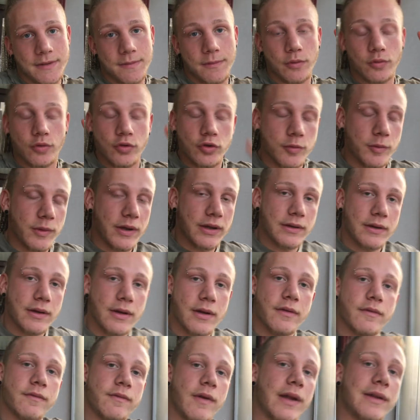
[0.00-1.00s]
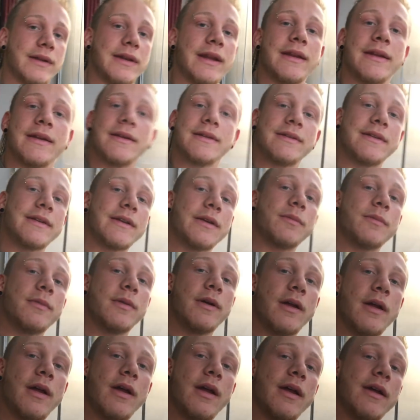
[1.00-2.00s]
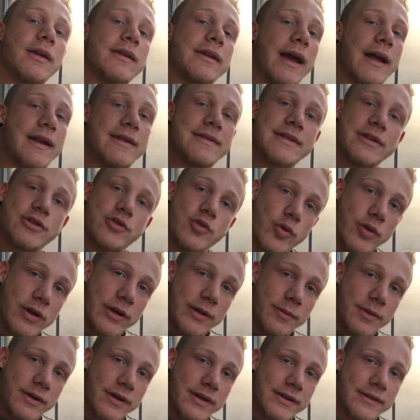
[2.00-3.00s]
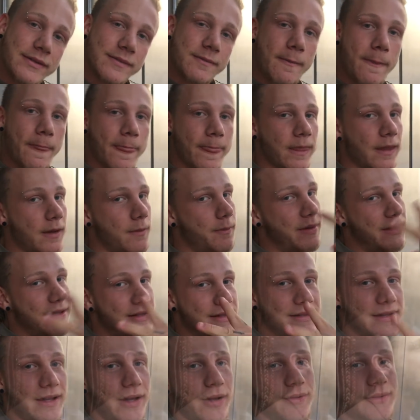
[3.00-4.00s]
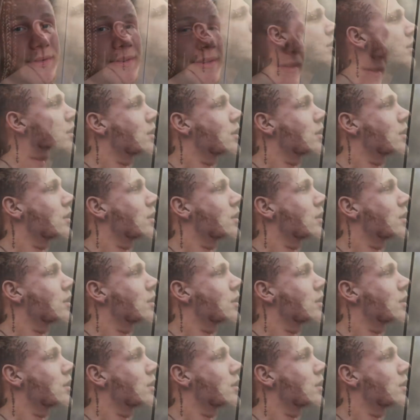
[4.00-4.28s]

etmeyi unutmayın. Vanne Yıldırım. Kendinize çok iyi bakın. Peace out.